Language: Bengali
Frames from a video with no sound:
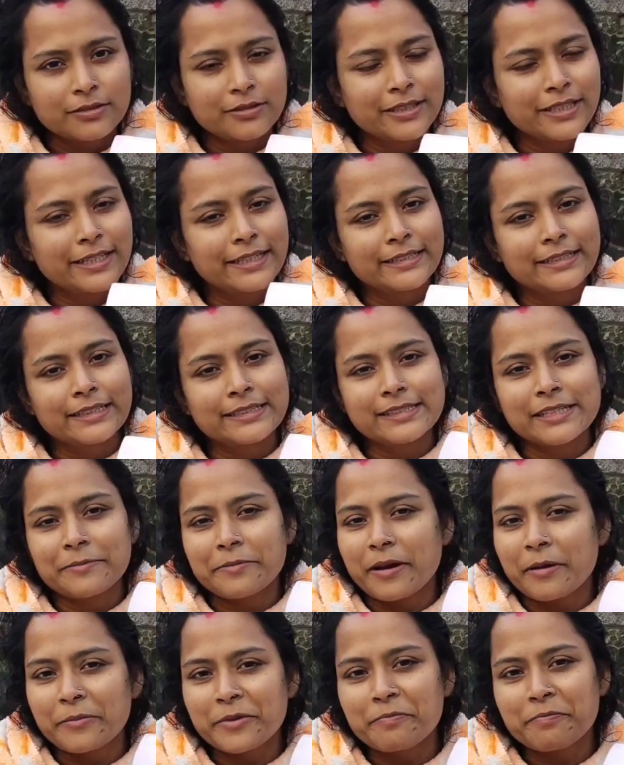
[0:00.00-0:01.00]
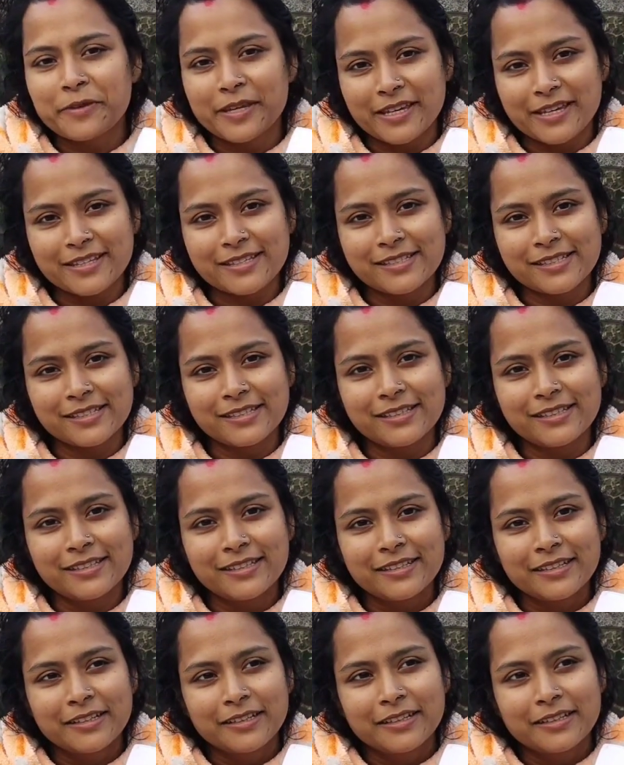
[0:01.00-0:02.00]
তো এইটা যে আমি পেয়েছি
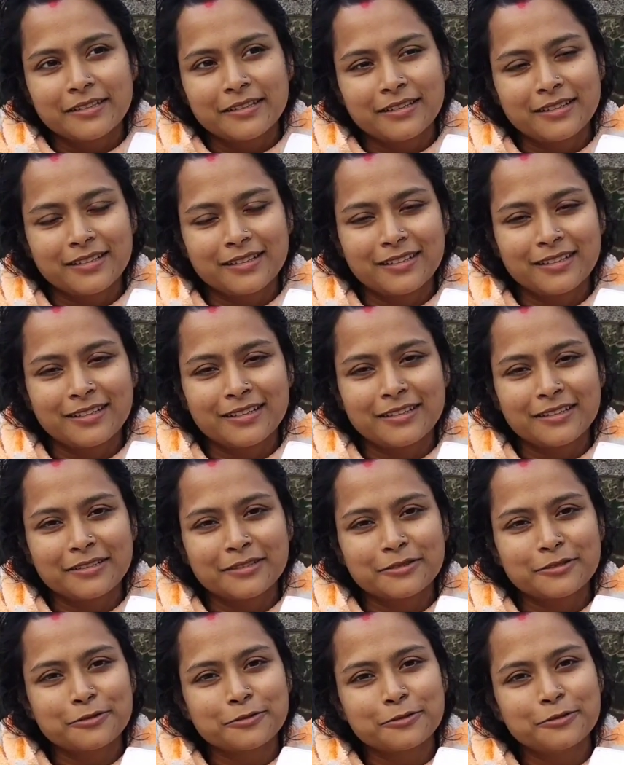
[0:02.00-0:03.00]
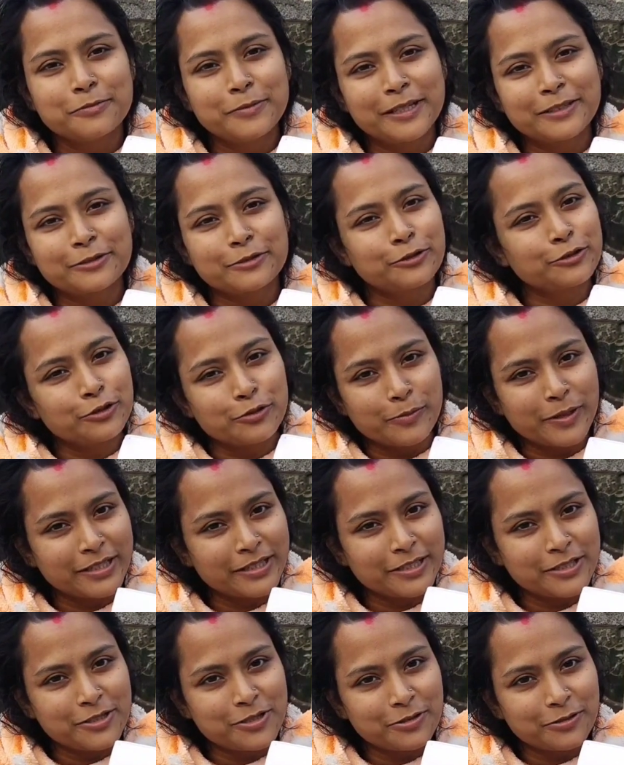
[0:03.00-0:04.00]
শুধুমাত্র
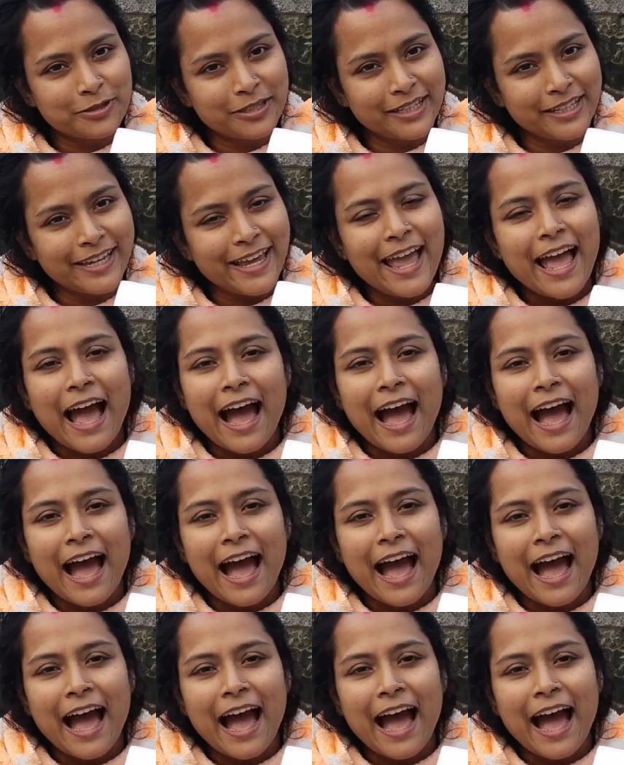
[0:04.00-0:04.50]
তোমাদের জন্যে